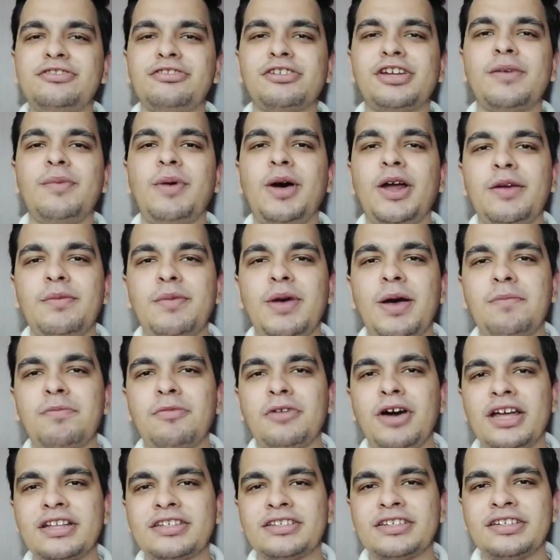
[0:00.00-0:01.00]
चीज़ों के बारे में
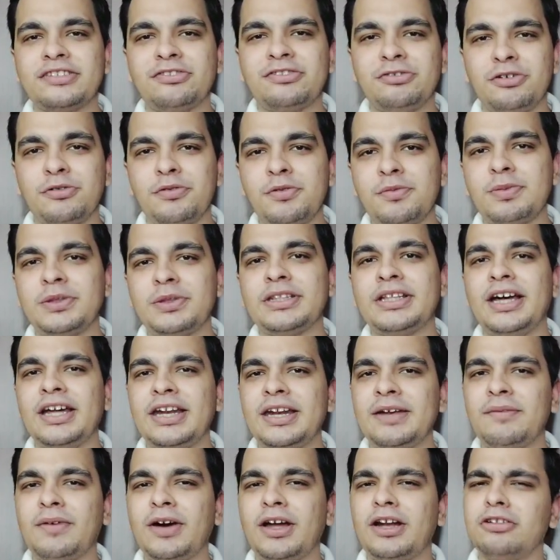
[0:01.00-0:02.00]
आपको आज की स्टूडियो में
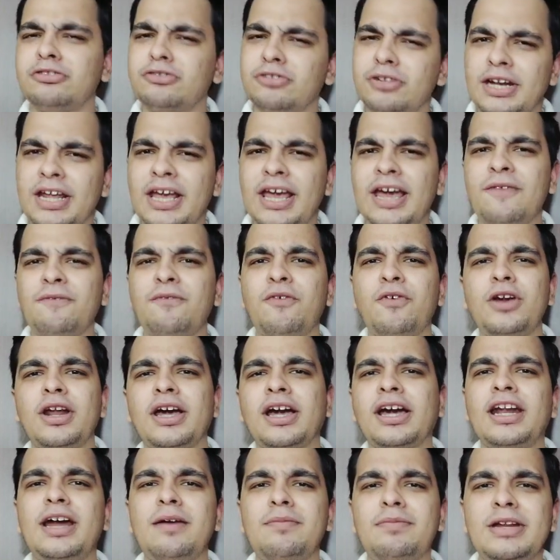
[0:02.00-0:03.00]
बताने आने वाला तो नया फोन
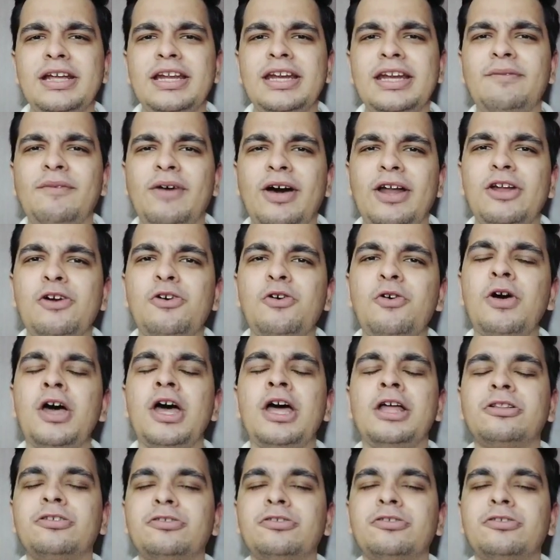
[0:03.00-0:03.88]
अगर आप लेने वाले हो